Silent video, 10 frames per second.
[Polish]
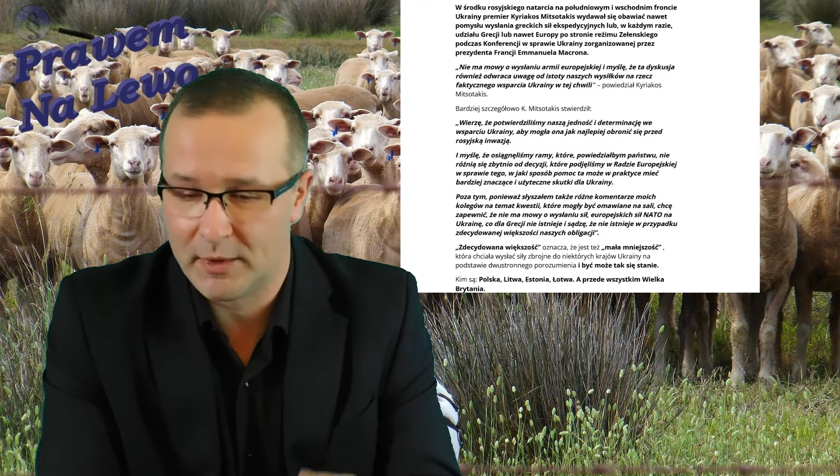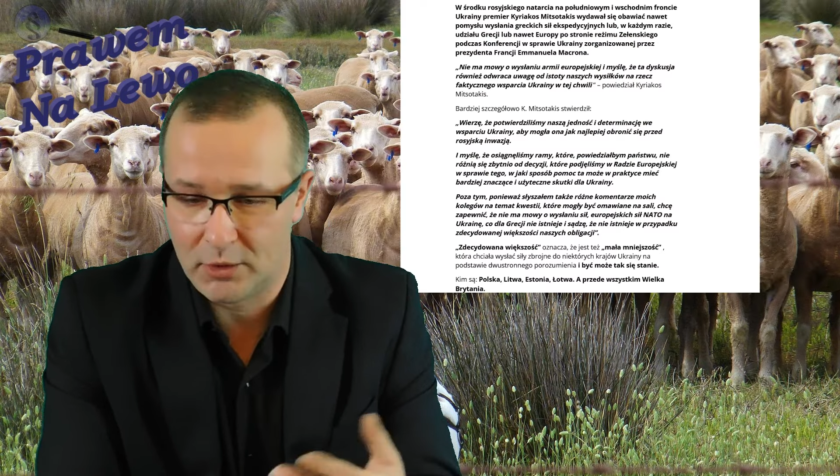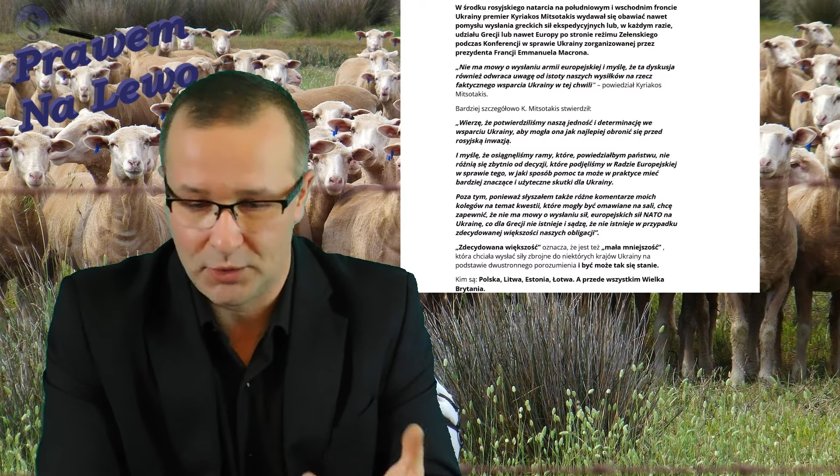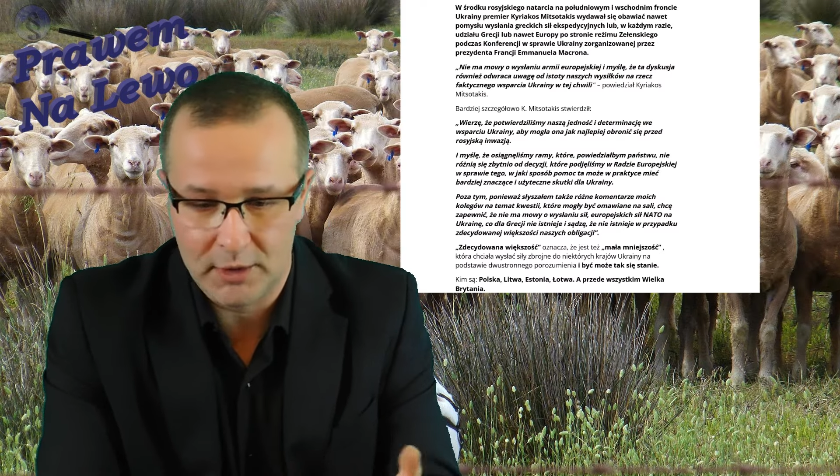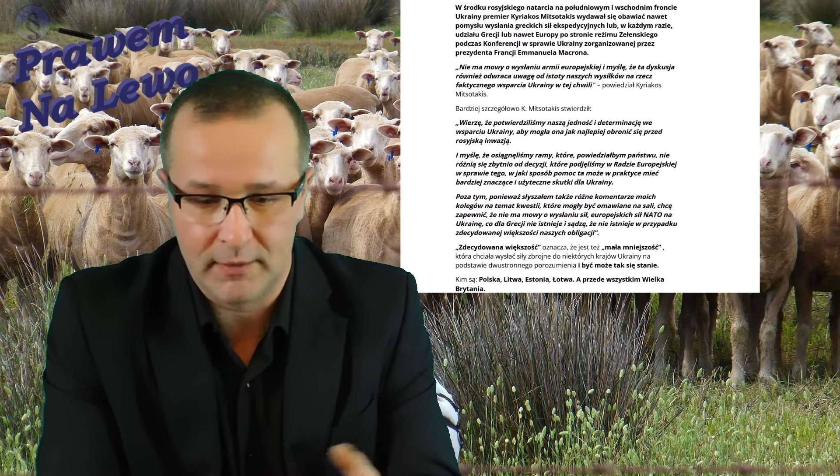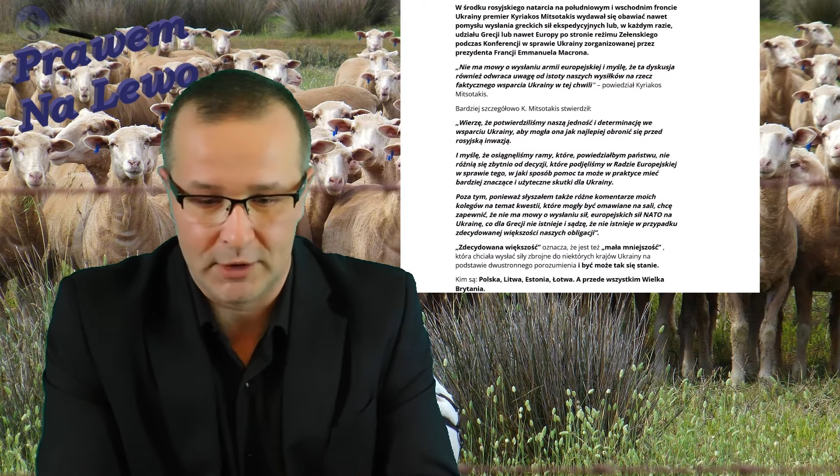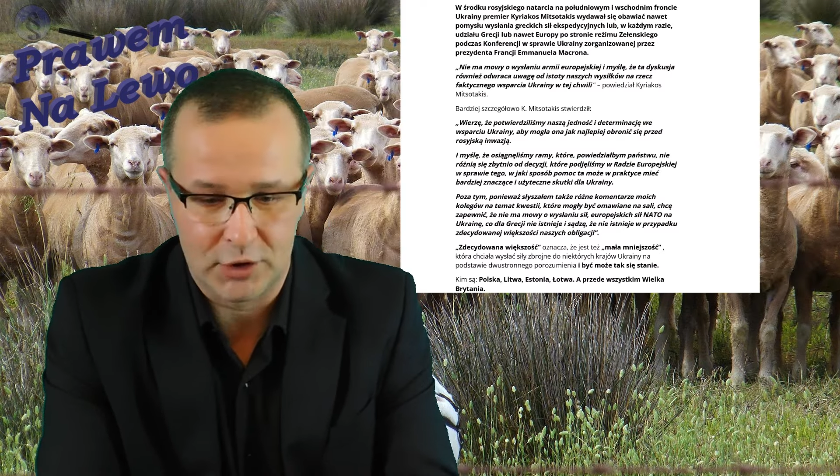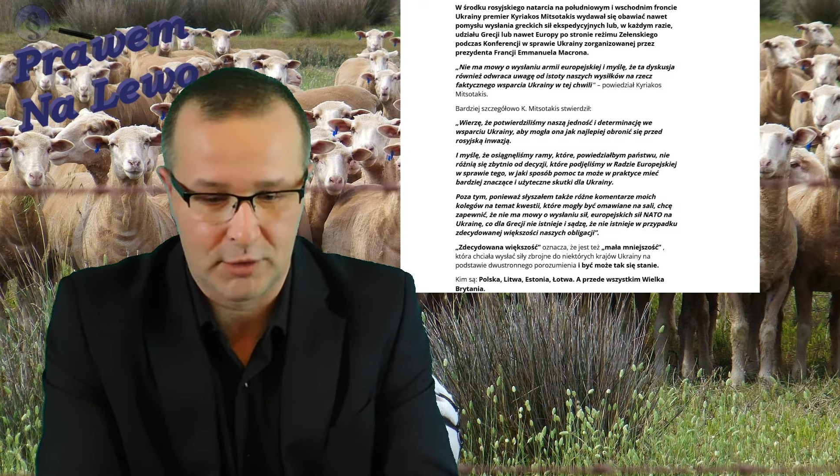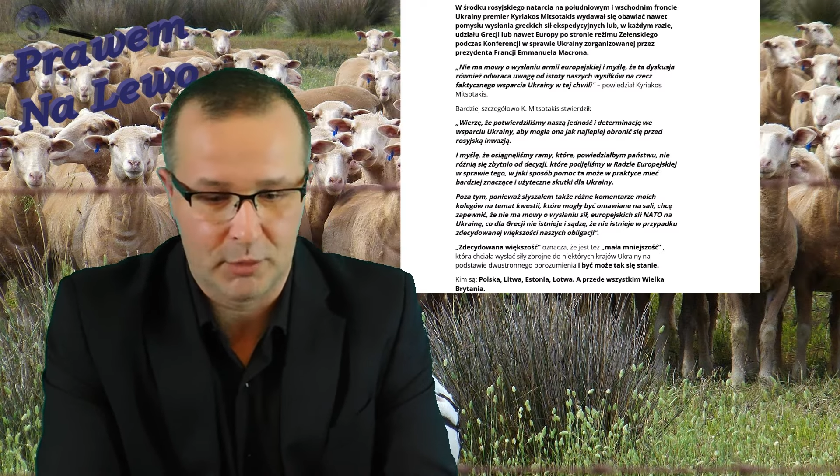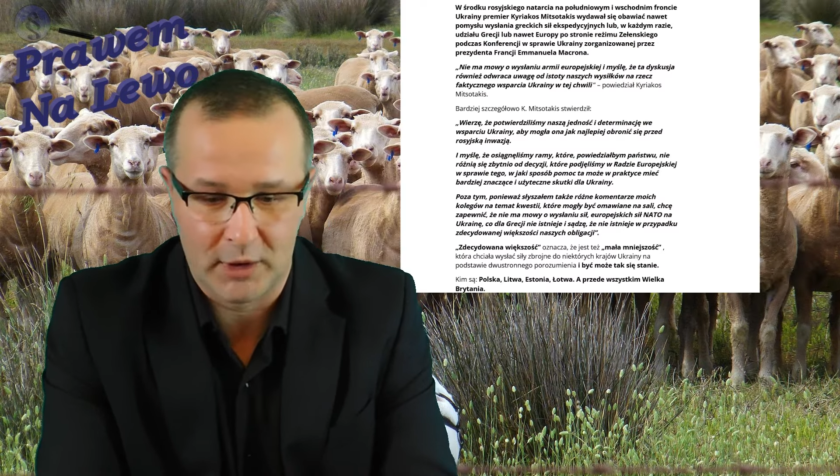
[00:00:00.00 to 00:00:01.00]
wykonywać
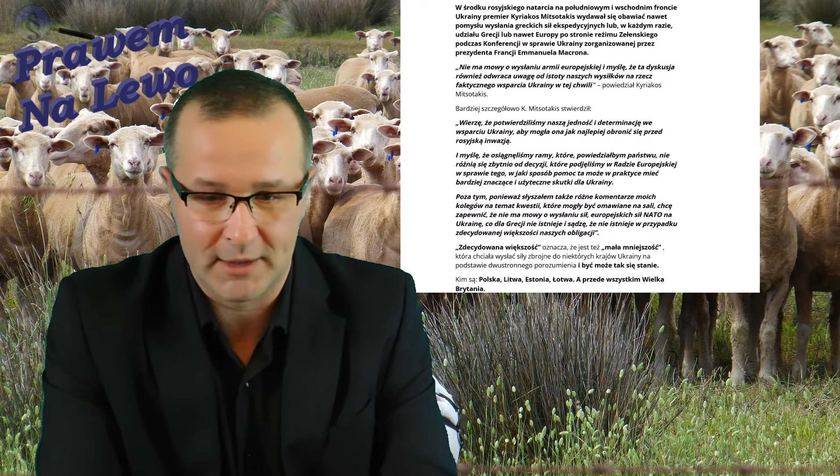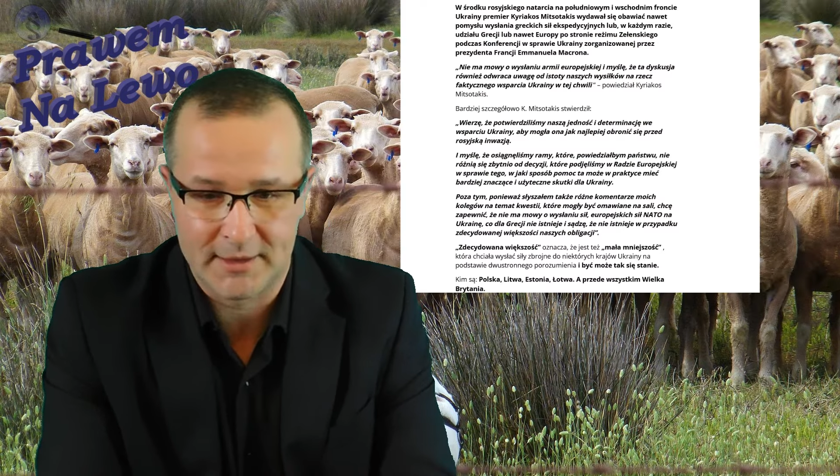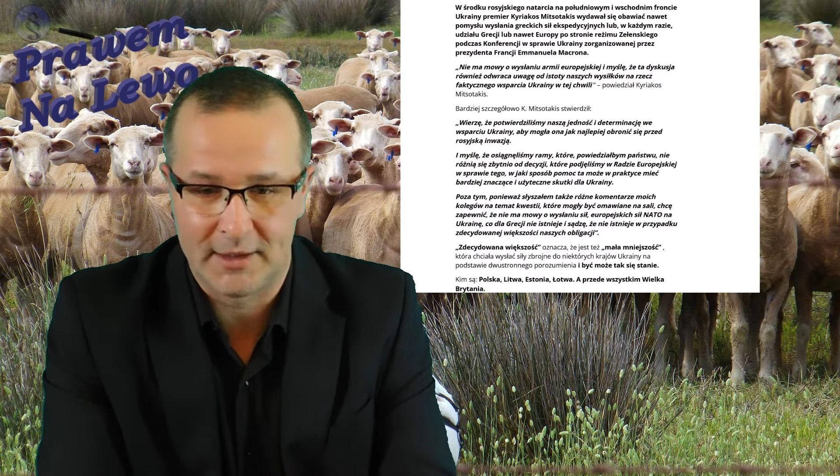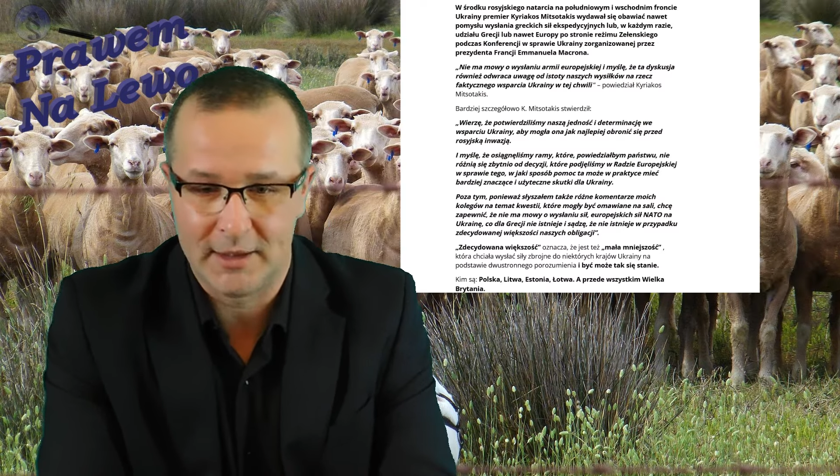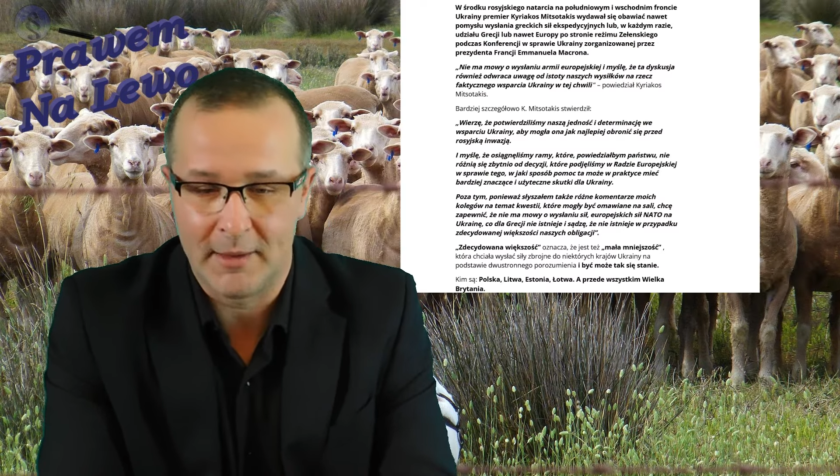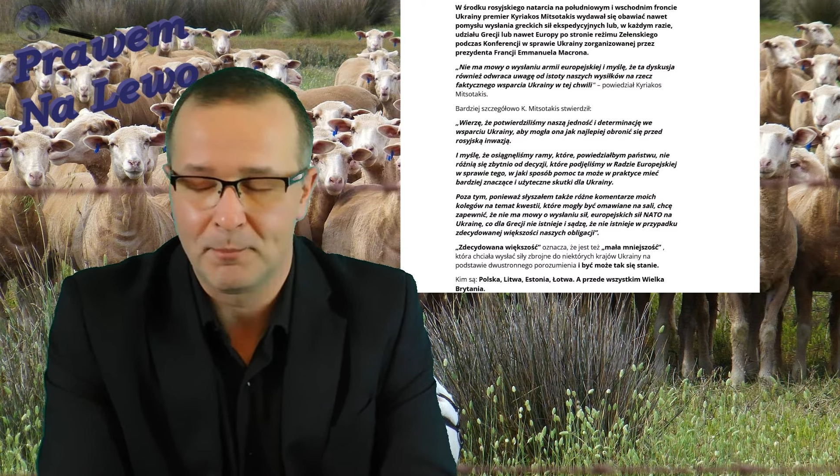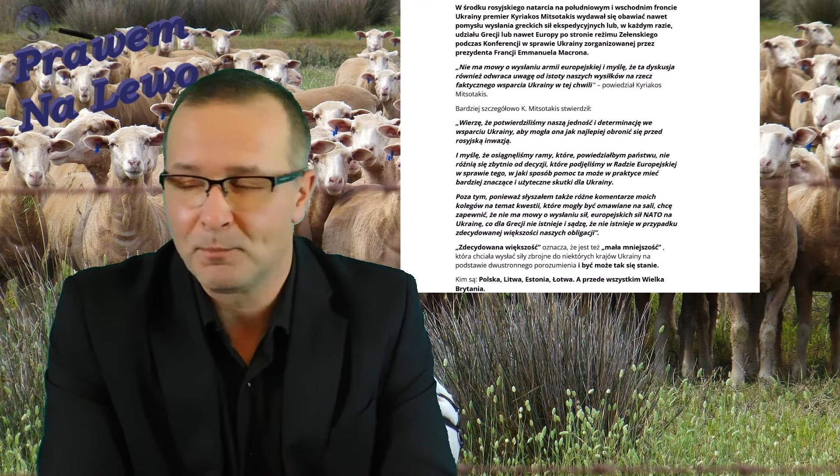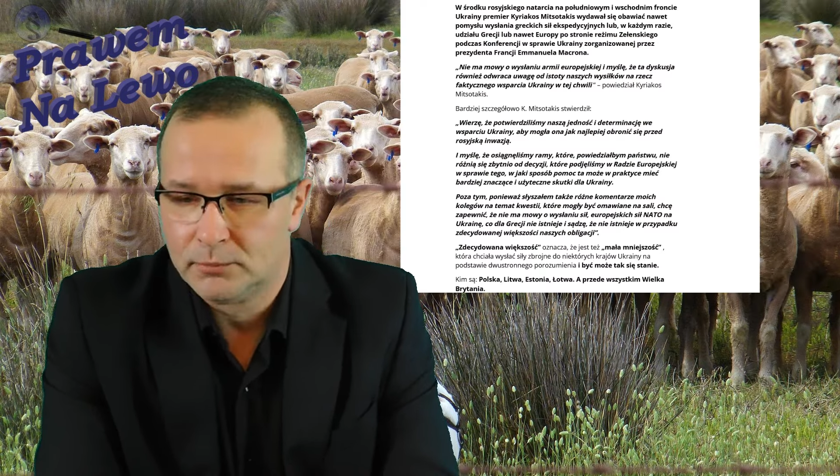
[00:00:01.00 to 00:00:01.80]
ich polecenia,